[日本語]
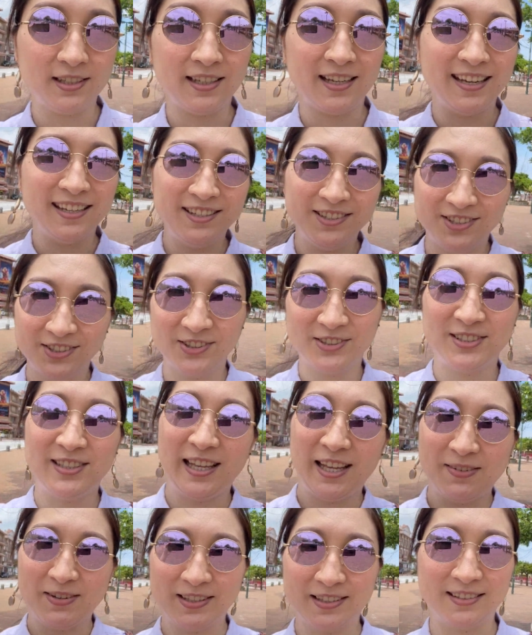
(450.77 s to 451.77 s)
緊張して
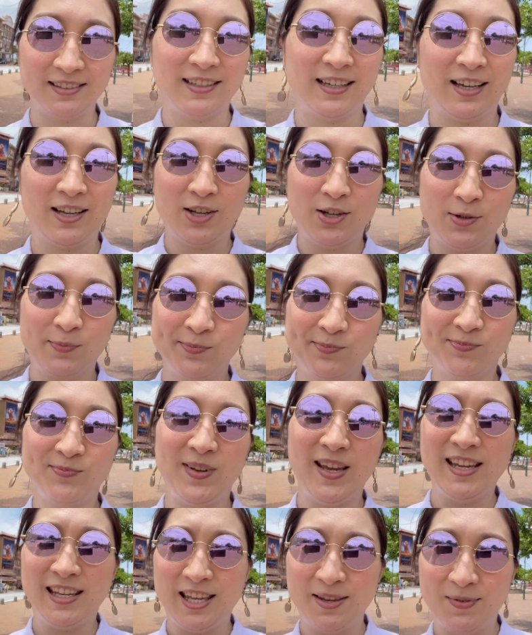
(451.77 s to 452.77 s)
いますが
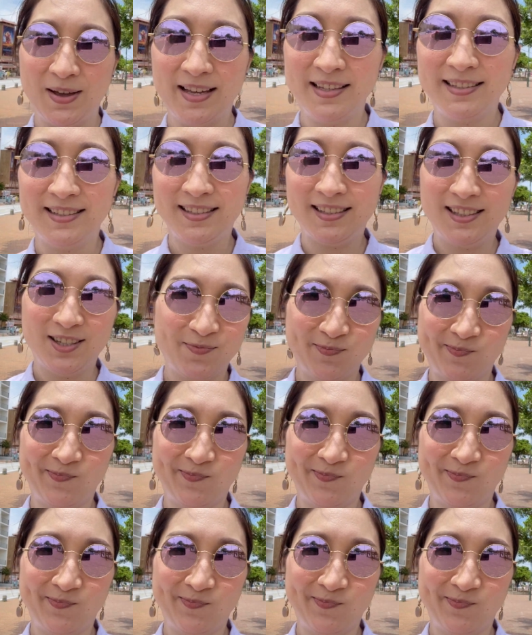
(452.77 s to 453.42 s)
行きます